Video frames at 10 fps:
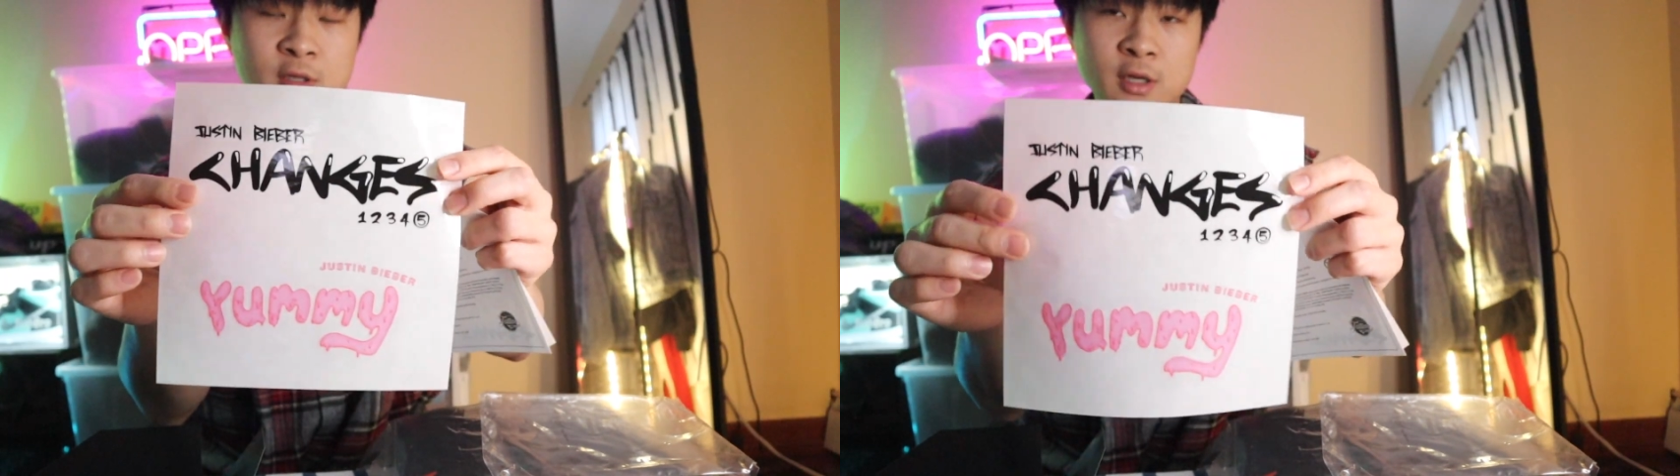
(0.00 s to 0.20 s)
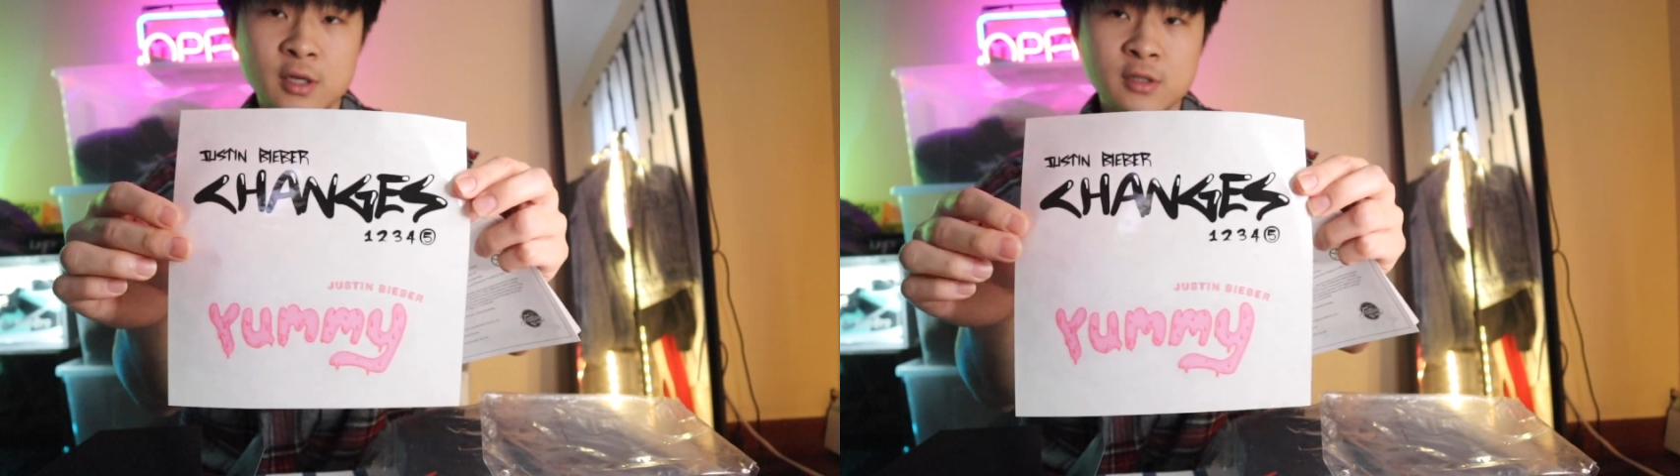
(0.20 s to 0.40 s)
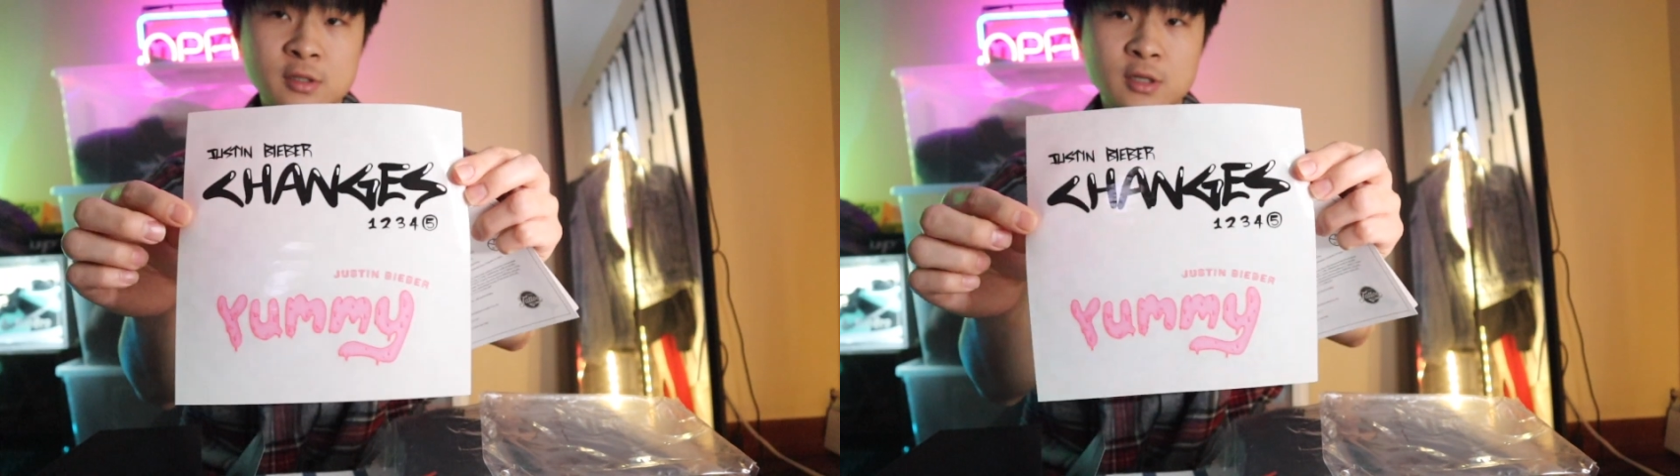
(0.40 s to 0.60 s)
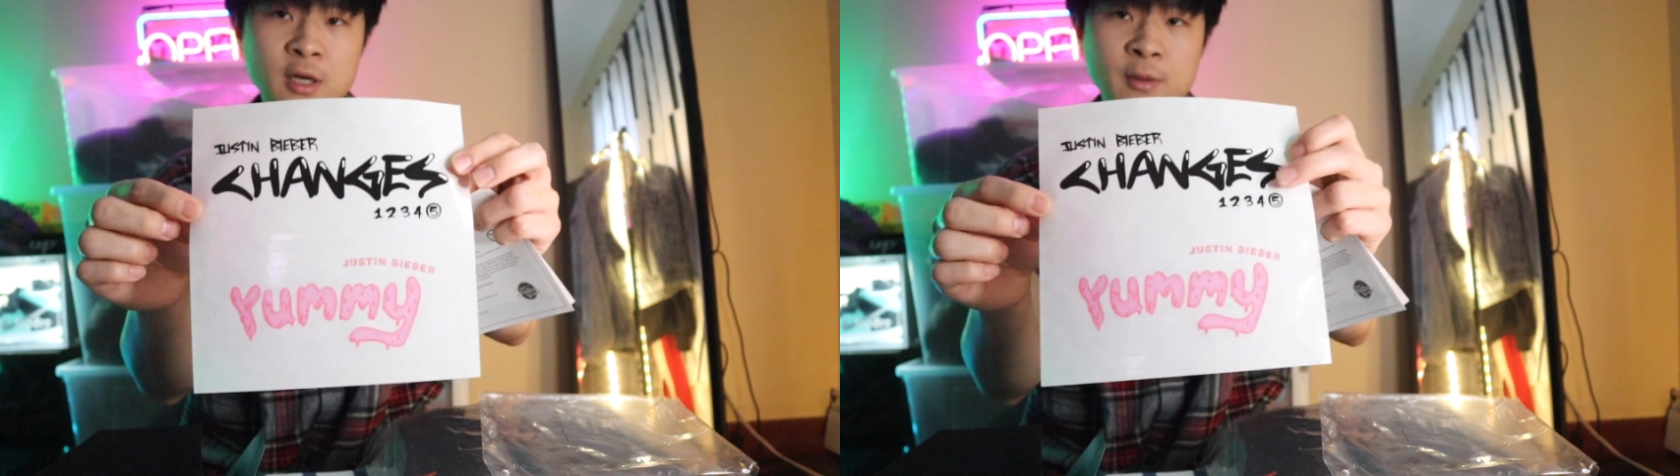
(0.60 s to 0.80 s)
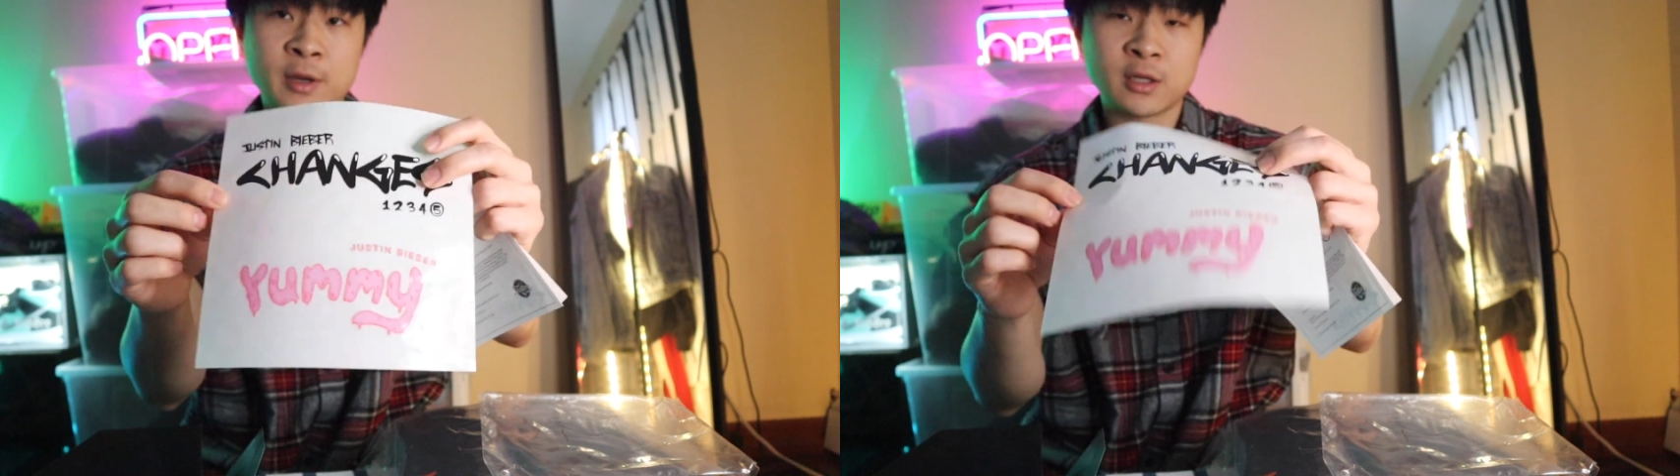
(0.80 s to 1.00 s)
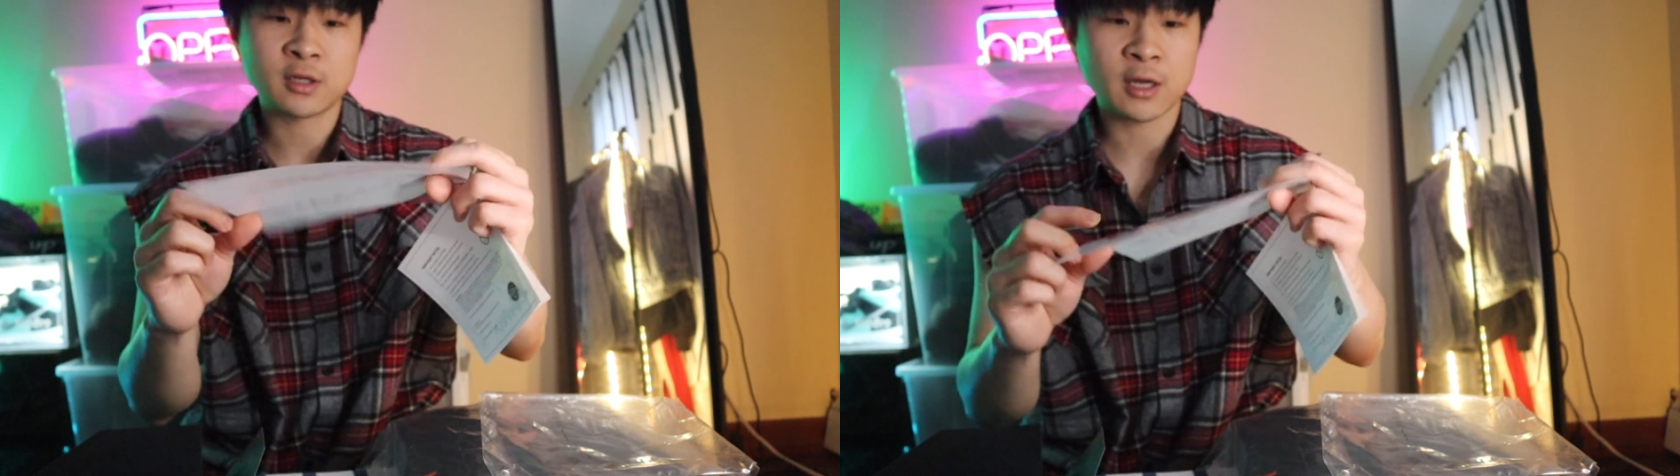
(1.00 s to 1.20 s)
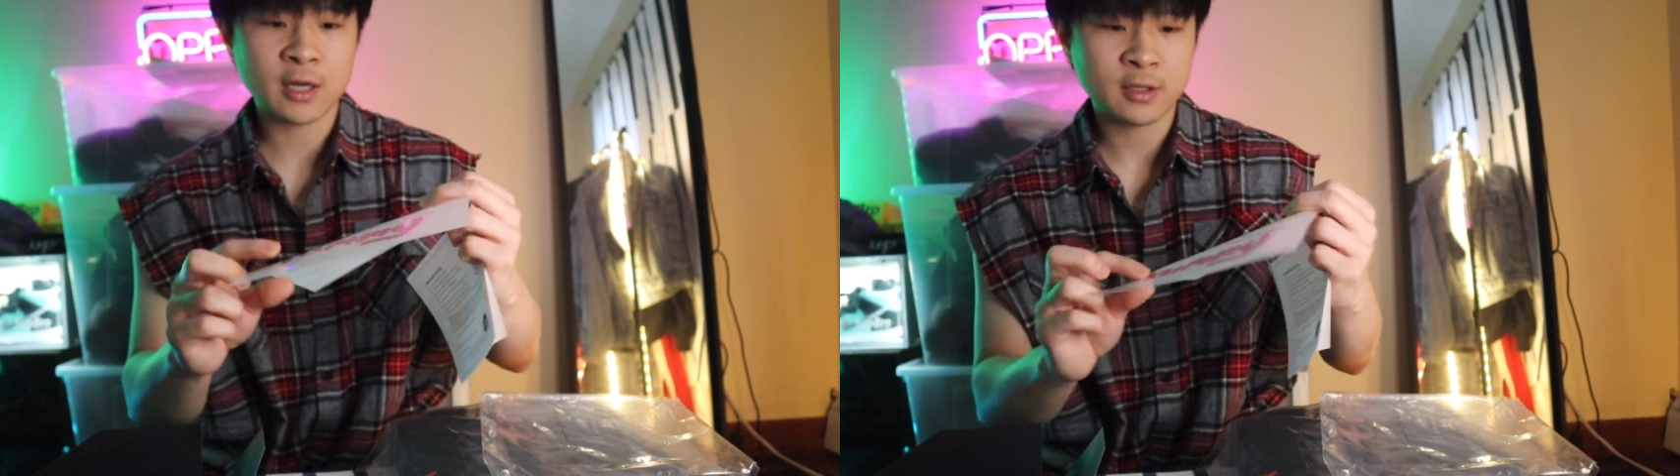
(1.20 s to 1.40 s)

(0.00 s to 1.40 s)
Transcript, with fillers: 哎，这个还蛮可爱